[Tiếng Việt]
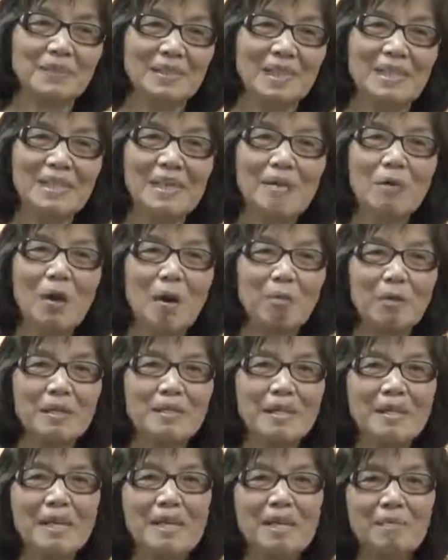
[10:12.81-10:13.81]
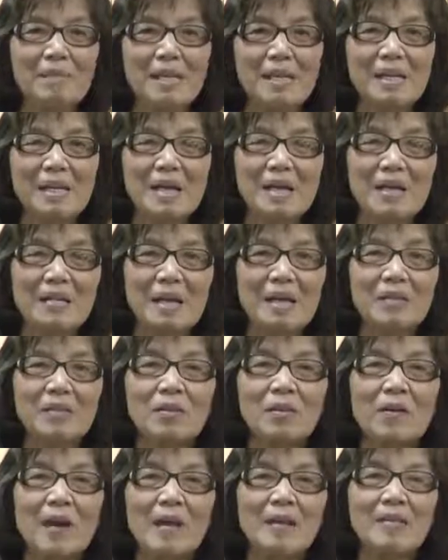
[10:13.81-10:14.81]
anh chị em muốn học kinh thánh để làm gì anh
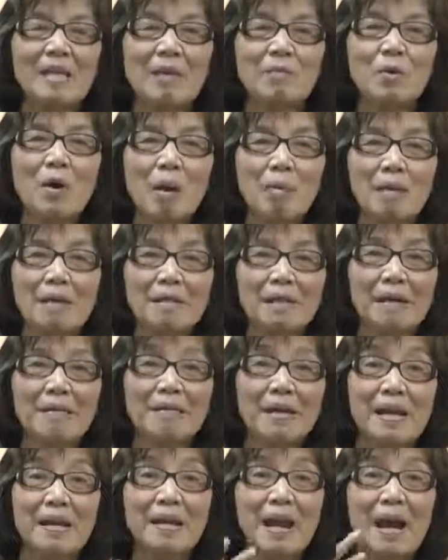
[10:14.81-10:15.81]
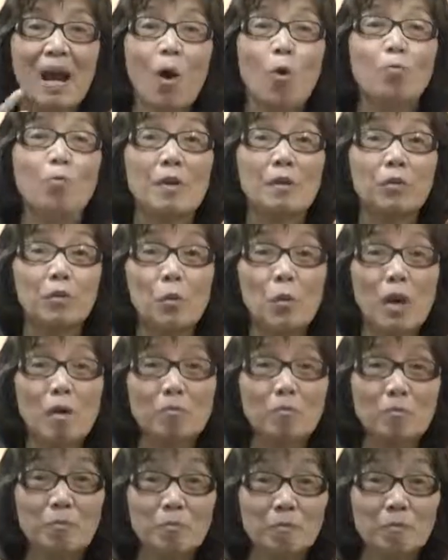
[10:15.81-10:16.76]
có phải anh chị em muốn học kinh thánh để ra hầu việc chúa không